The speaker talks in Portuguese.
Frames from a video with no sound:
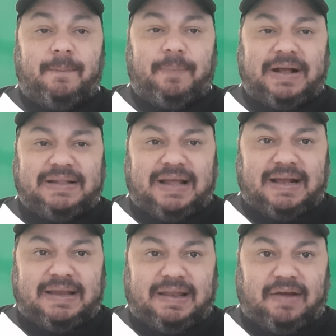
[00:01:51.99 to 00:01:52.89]
para dar
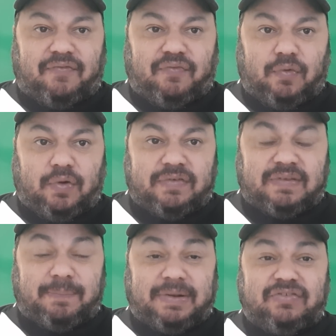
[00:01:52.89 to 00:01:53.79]
aquela
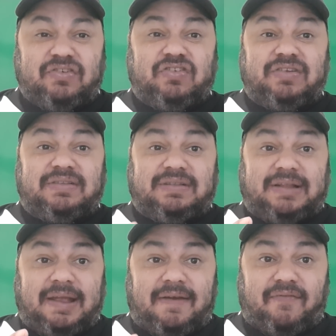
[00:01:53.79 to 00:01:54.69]
força para a gente
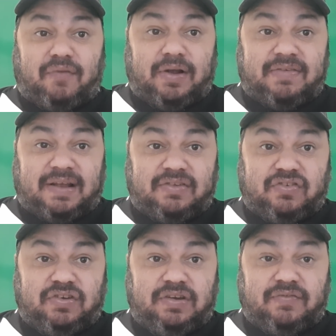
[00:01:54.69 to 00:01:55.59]
ter voz
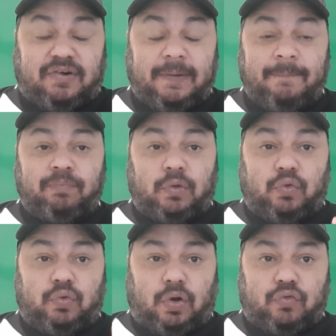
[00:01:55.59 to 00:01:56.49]
ativa
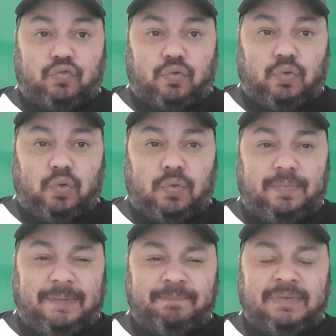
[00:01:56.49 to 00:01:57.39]
no nosso
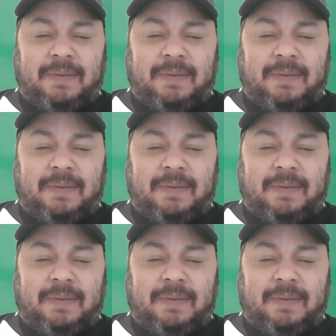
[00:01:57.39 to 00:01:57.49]
clube